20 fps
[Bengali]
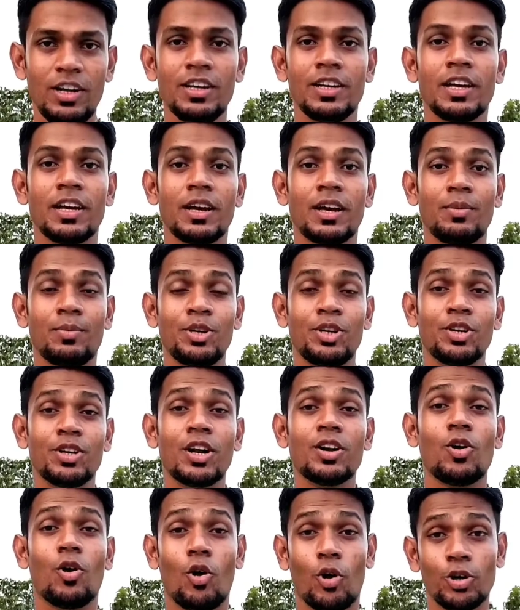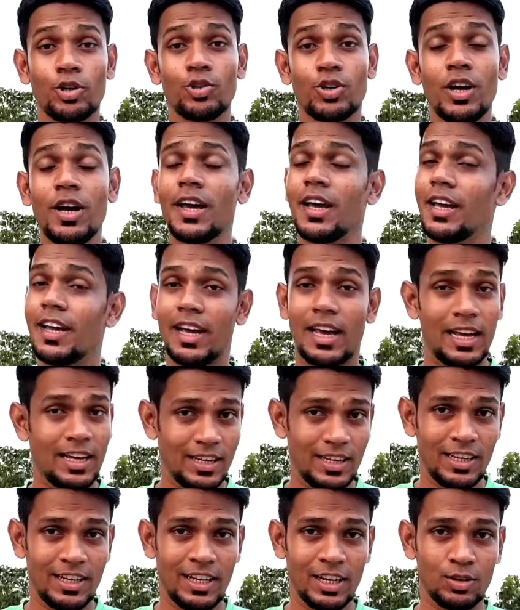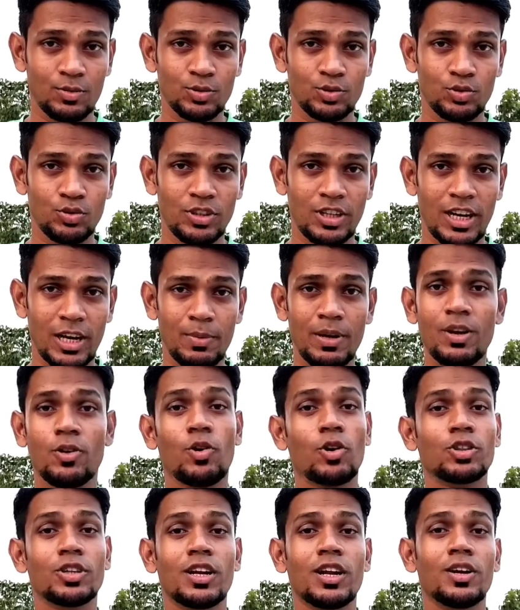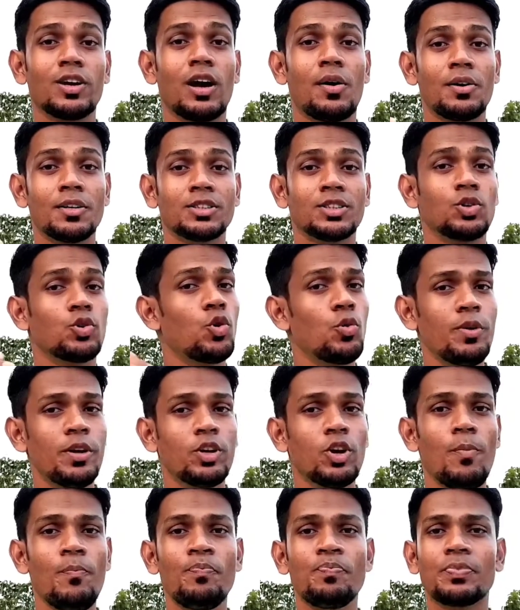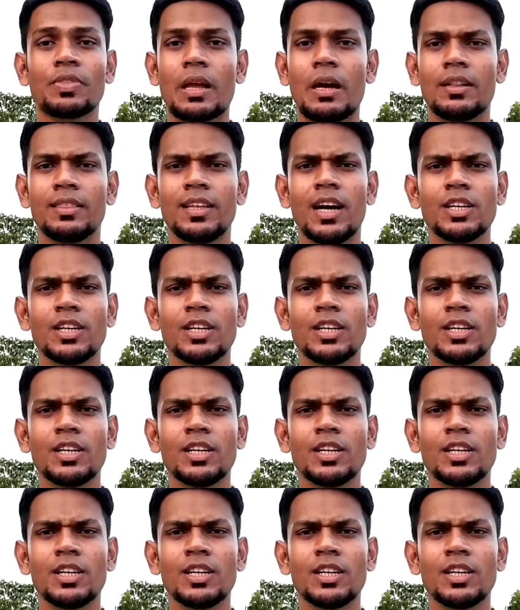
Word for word: তাহলে ভিডিওটার অডিওটা এইরকম শুনতে লাগবে কথার আওয়াজটা খুবই কম